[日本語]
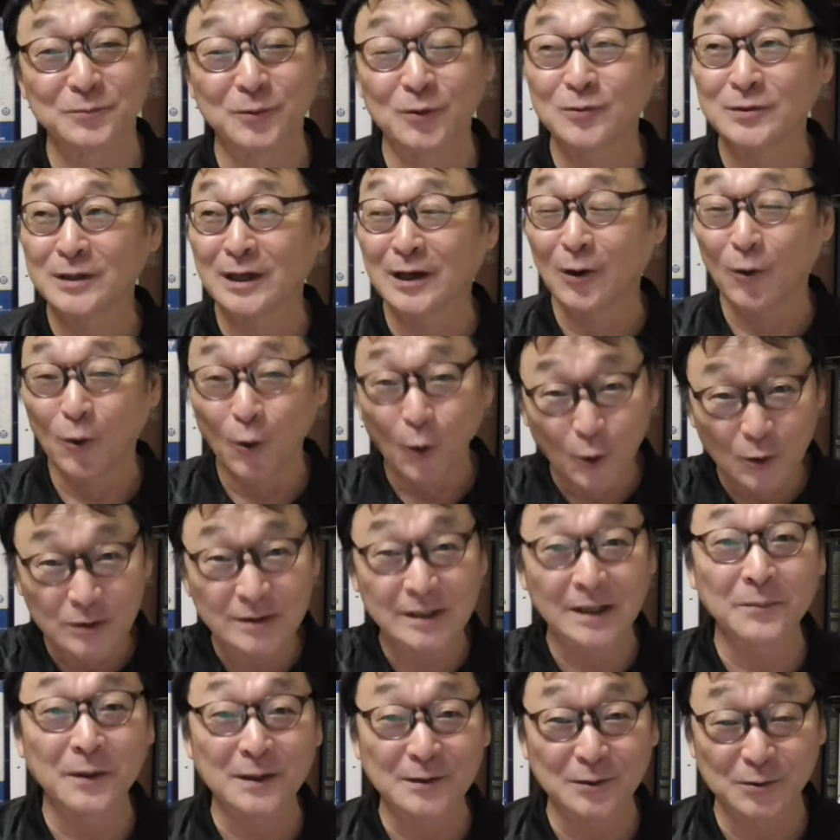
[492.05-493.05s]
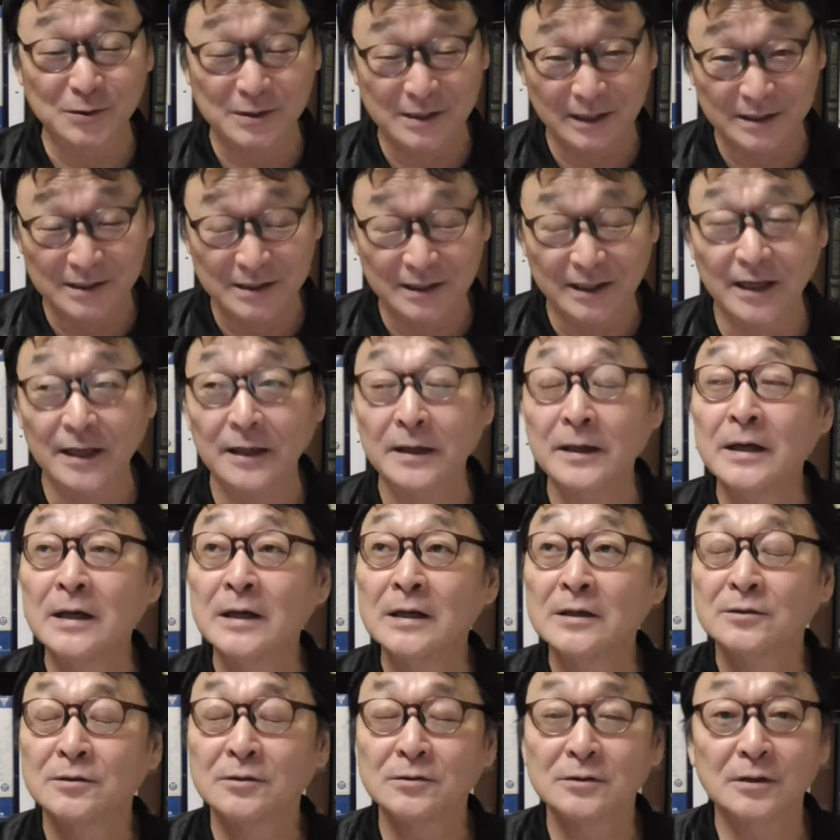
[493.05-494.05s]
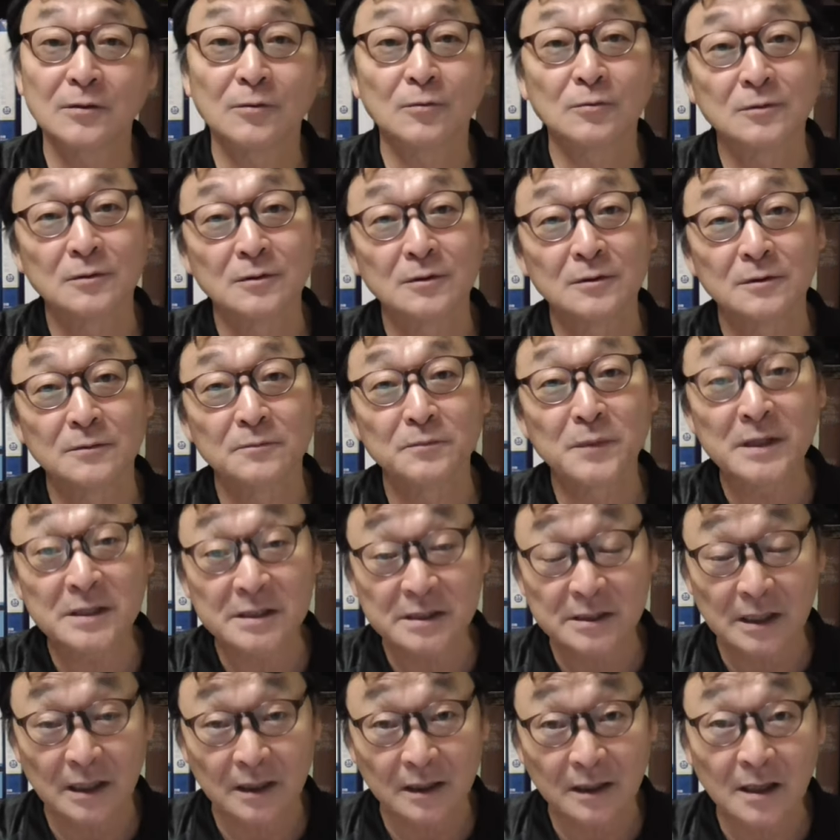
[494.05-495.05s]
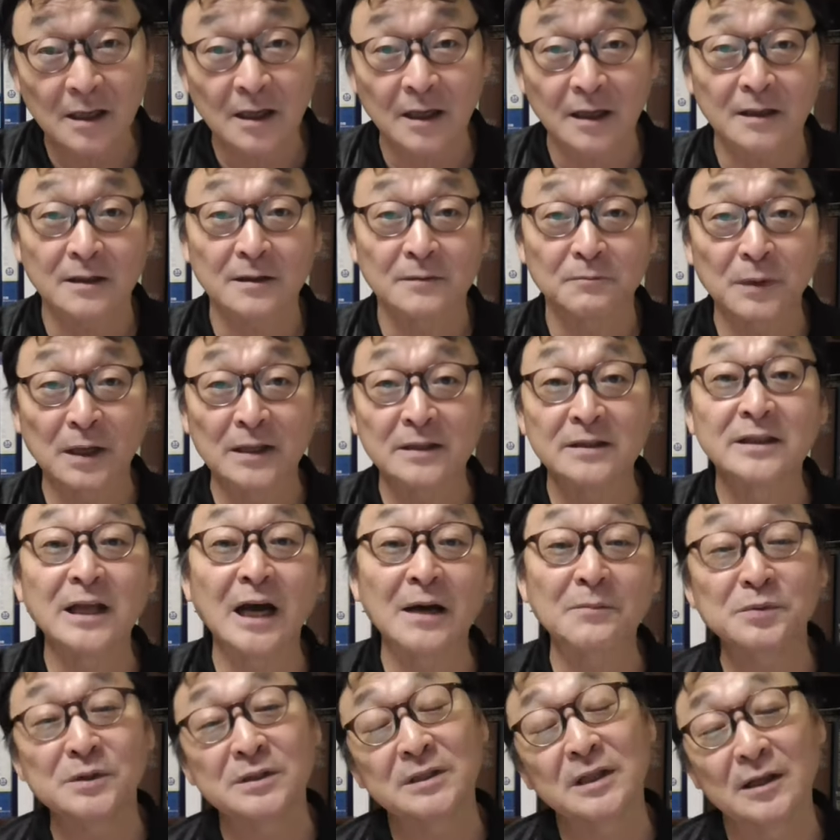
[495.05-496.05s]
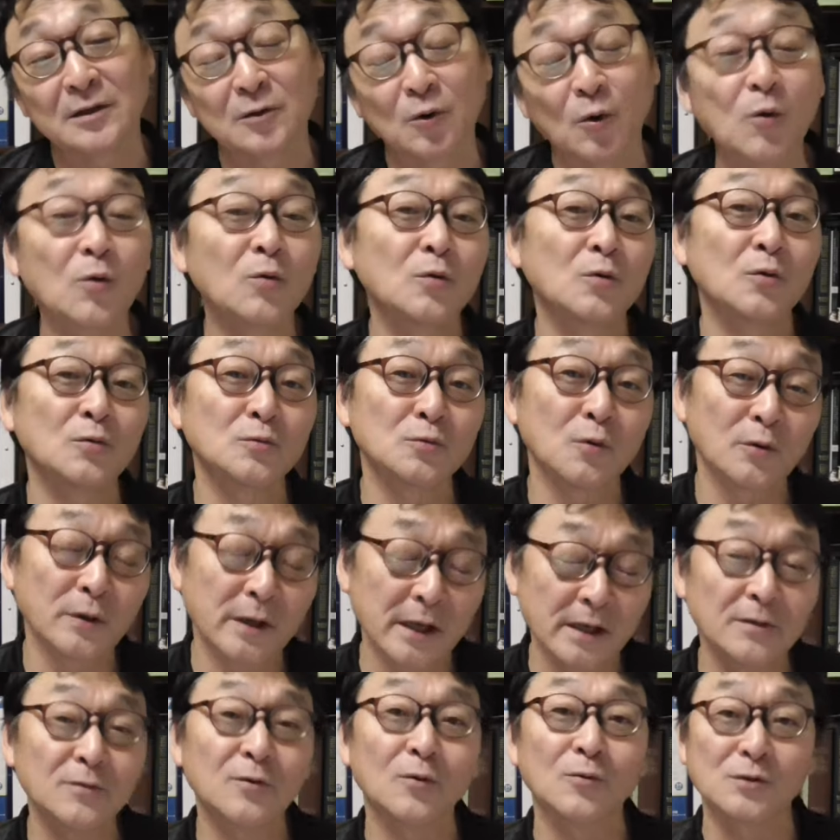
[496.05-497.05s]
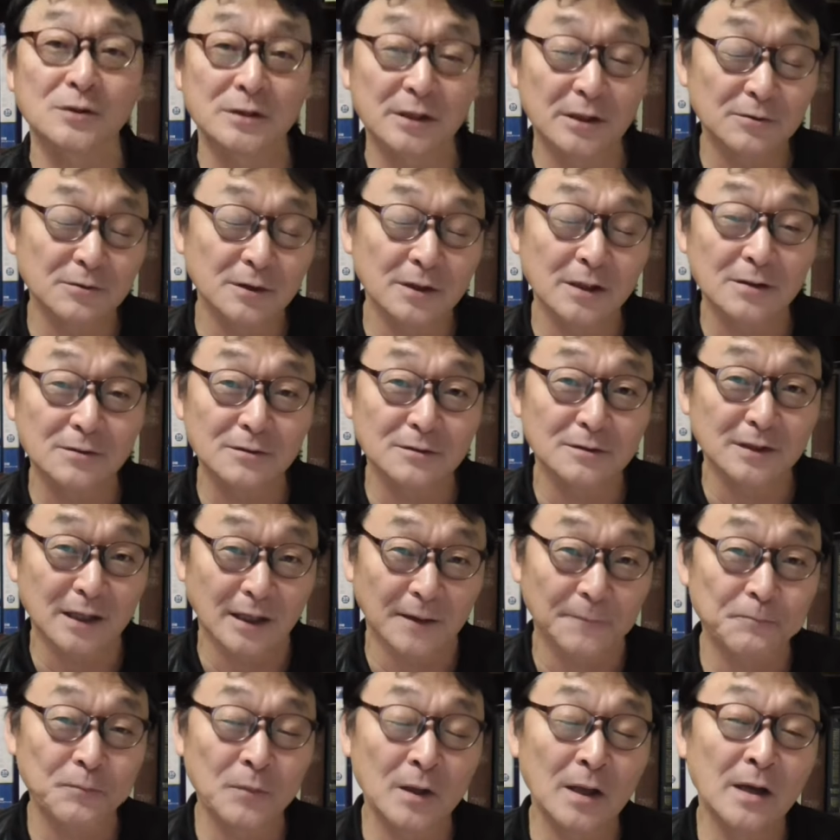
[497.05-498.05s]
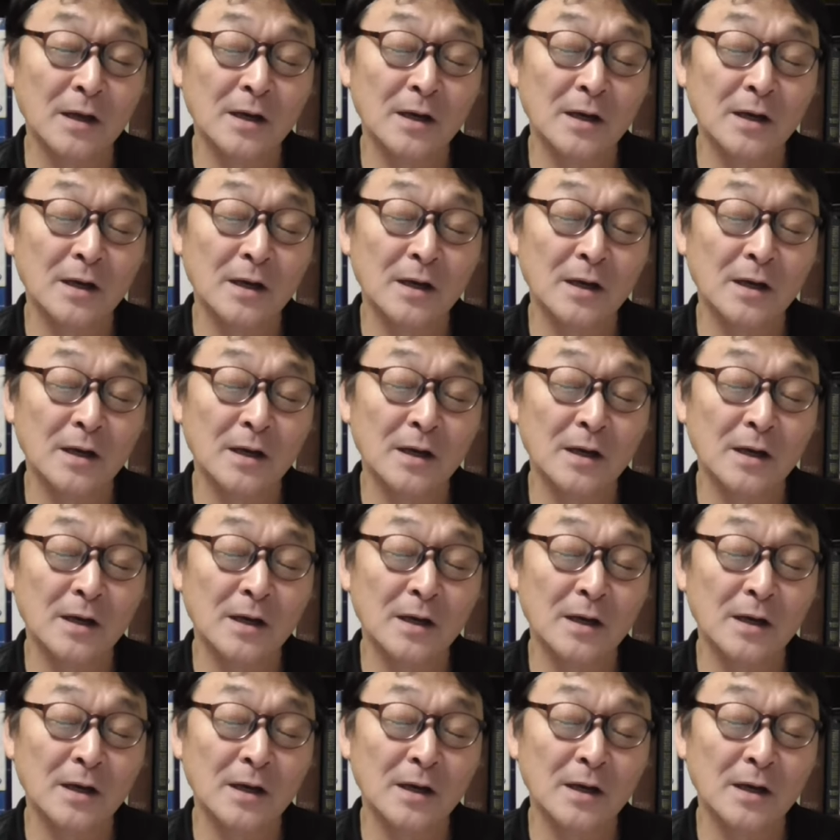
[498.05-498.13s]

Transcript: もうなんか王様として来て、そしてこのメシアが、まあダビデの王国を建国してくれるんだ。